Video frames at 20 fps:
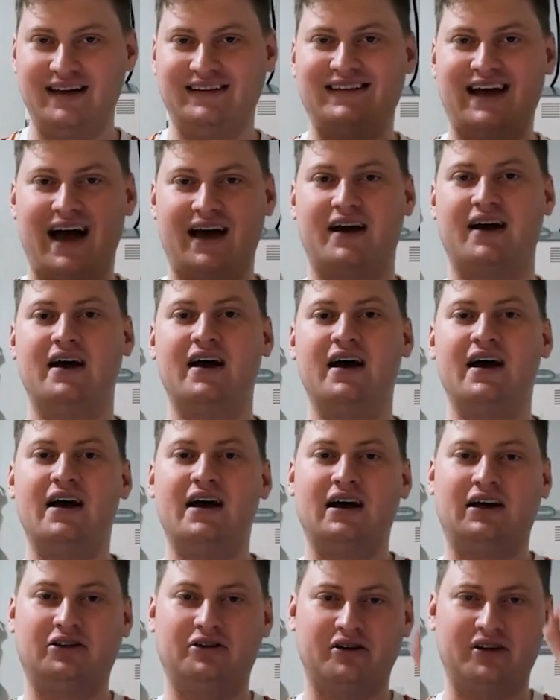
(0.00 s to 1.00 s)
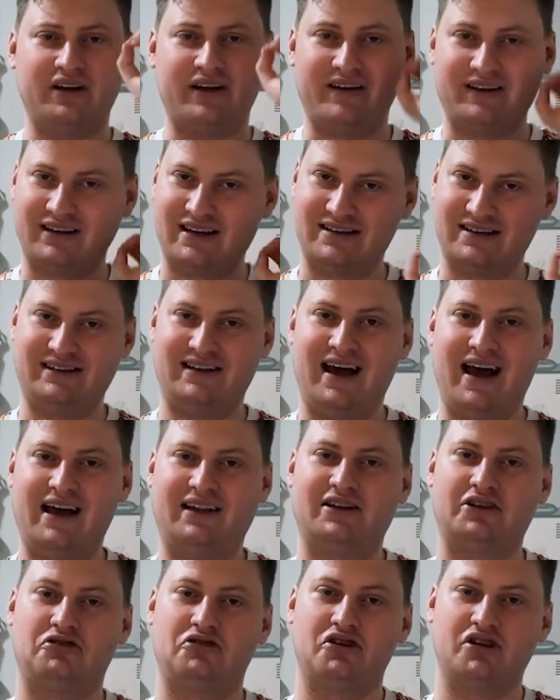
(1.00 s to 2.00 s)
Итак, кто-то, наверное,
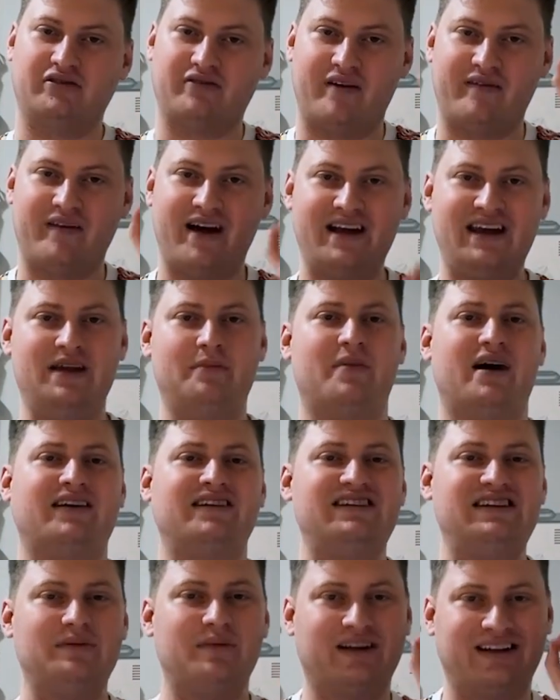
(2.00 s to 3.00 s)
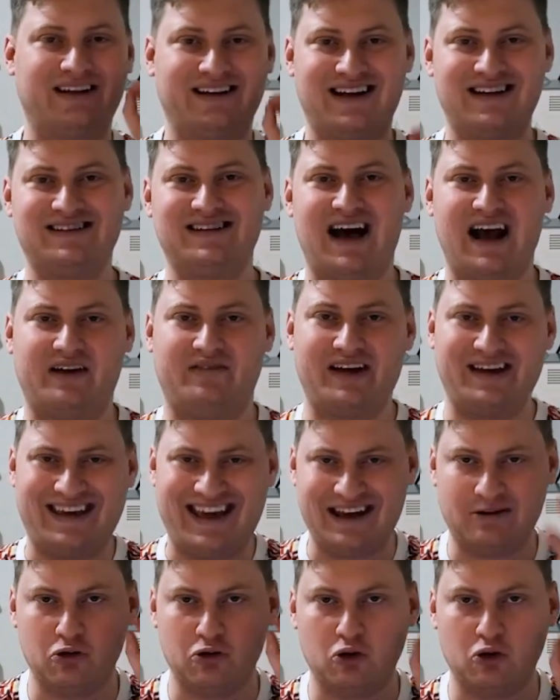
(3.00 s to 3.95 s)
знает о существовании Максима Ланазарова, кей